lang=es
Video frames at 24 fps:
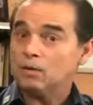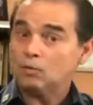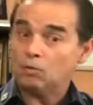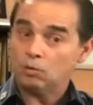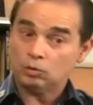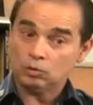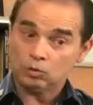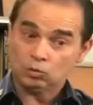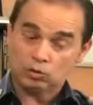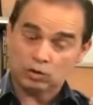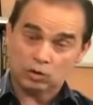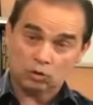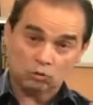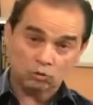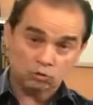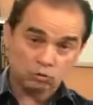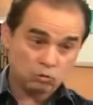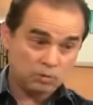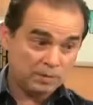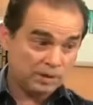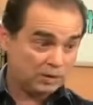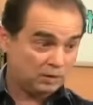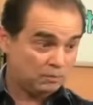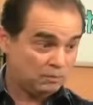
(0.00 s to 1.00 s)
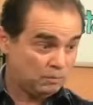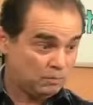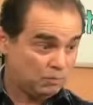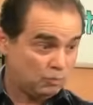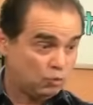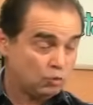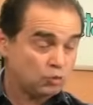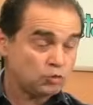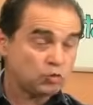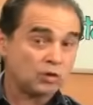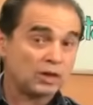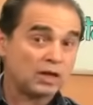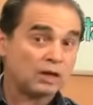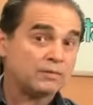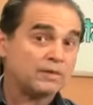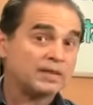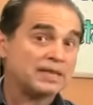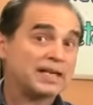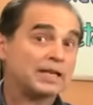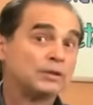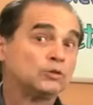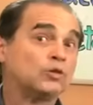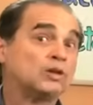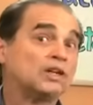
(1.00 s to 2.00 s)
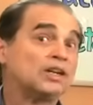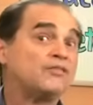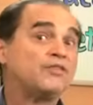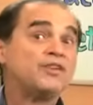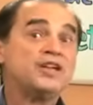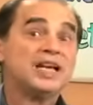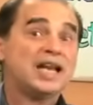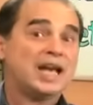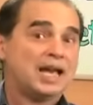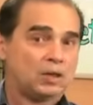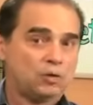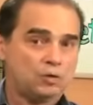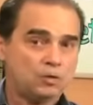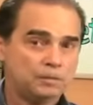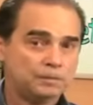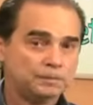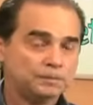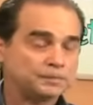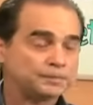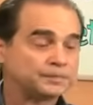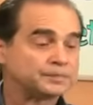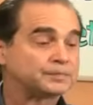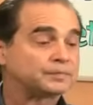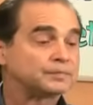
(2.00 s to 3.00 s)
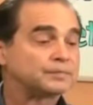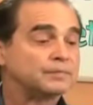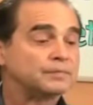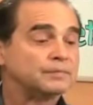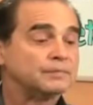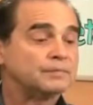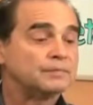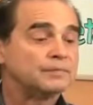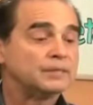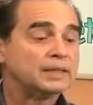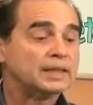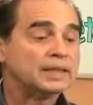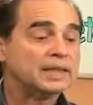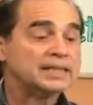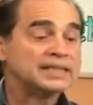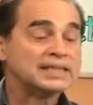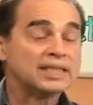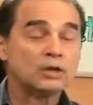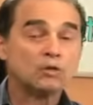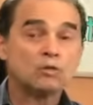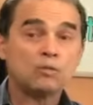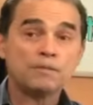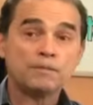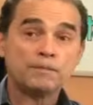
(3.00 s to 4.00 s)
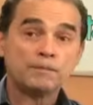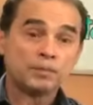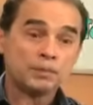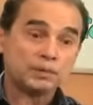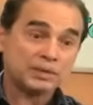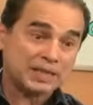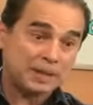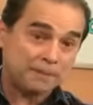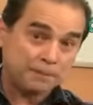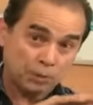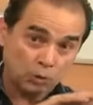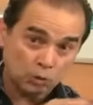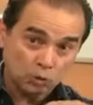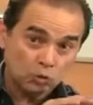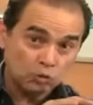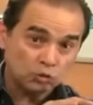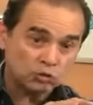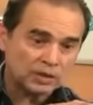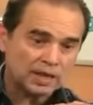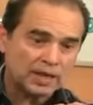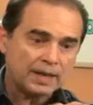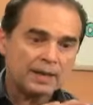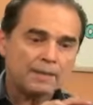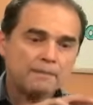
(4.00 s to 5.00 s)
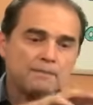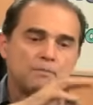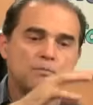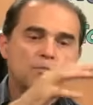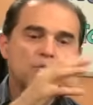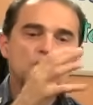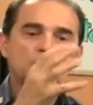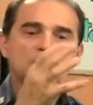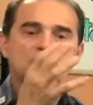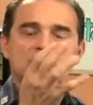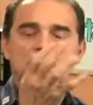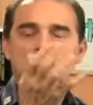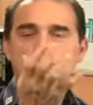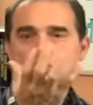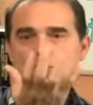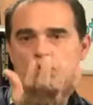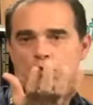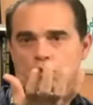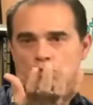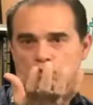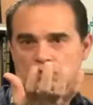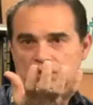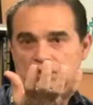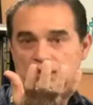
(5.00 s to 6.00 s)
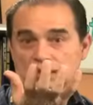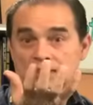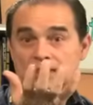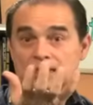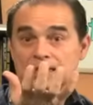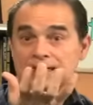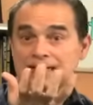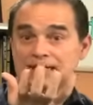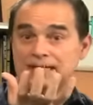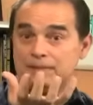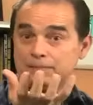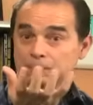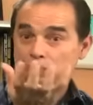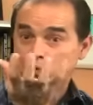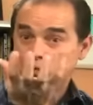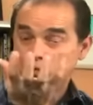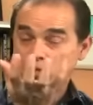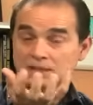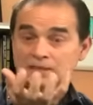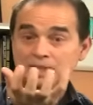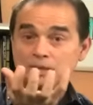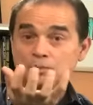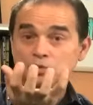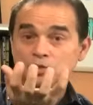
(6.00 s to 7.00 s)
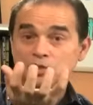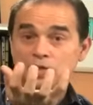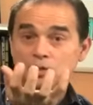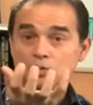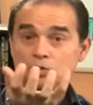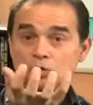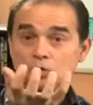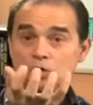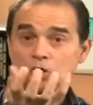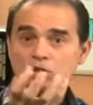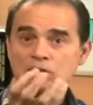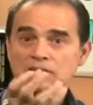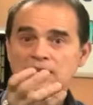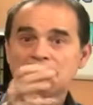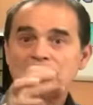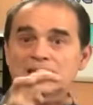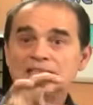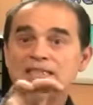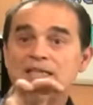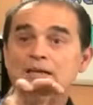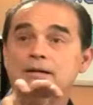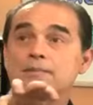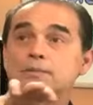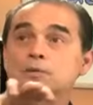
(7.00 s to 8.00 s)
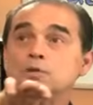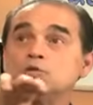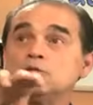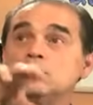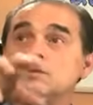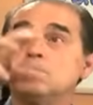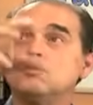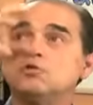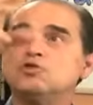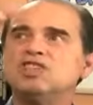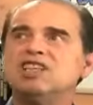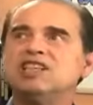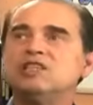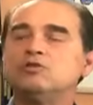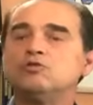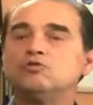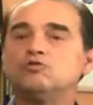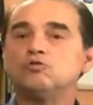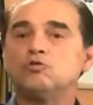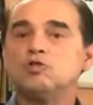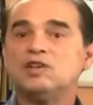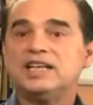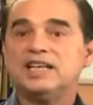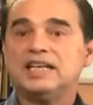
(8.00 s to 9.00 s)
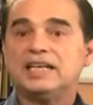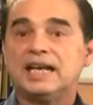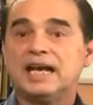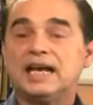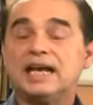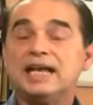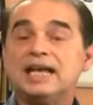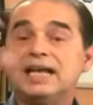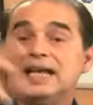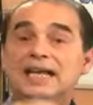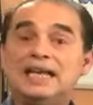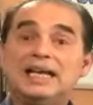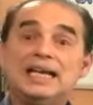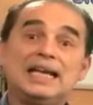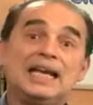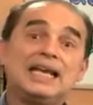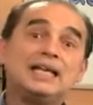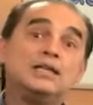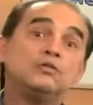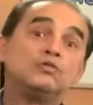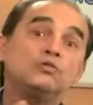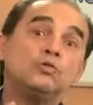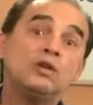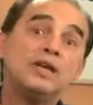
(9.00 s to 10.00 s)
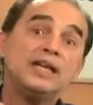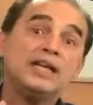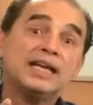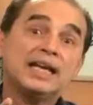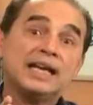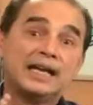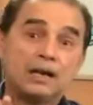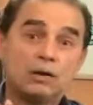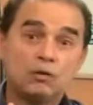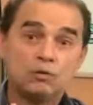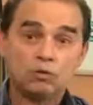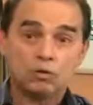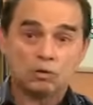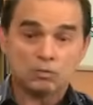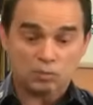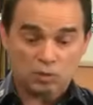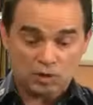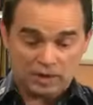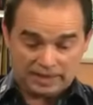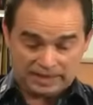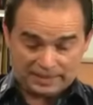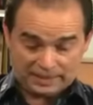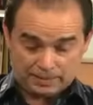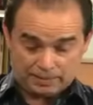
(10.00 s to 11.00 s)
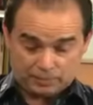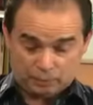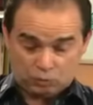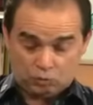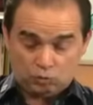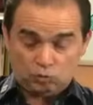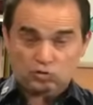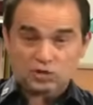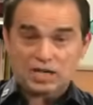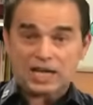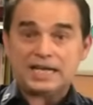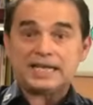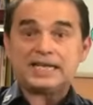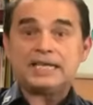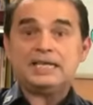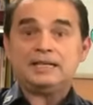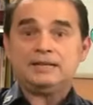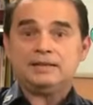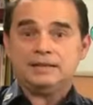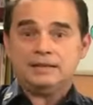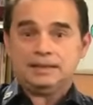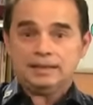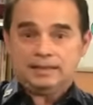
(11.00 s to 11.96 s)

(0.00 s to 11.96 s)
Cuando usted consume mucho carbohidrato refinado, se, se produce mucha glucosa. Y al producirse mucha glucosa, se va a producir mucha insulina. Y la insulina, que es una hormona que se produce aquí,